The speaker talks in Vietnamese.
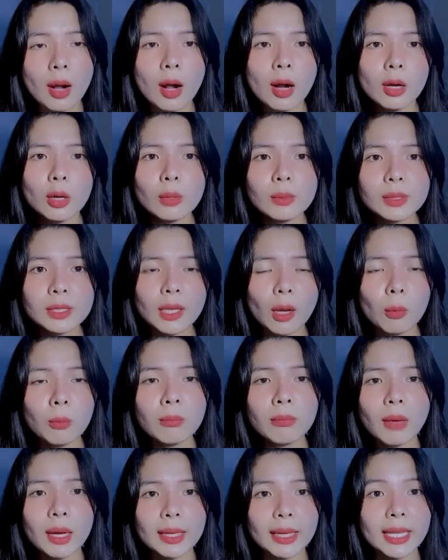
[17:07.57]
lúc sống
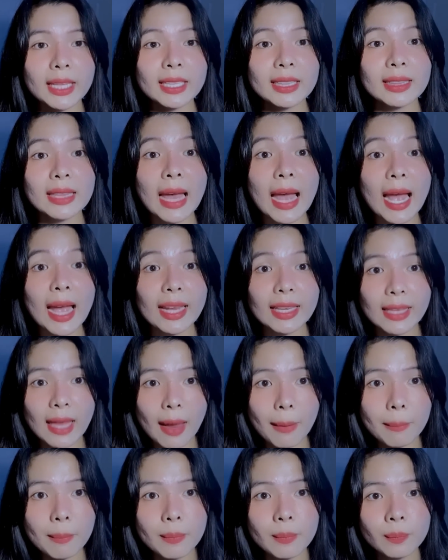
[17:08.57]
bà này tài
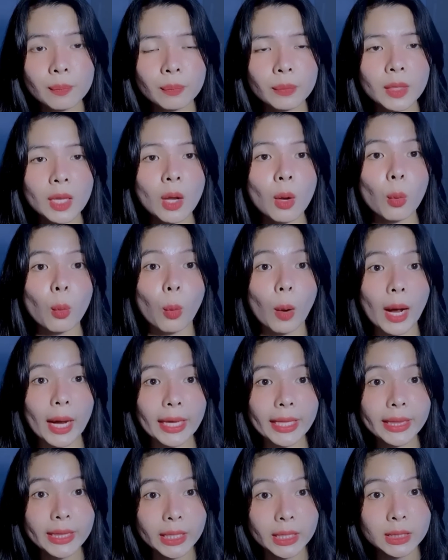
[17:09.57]
dâm
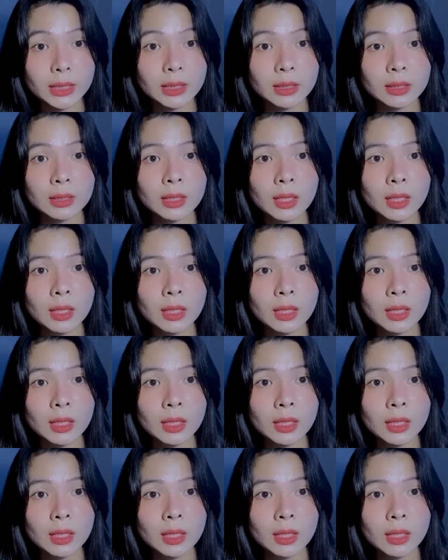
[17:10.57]
ngoại tình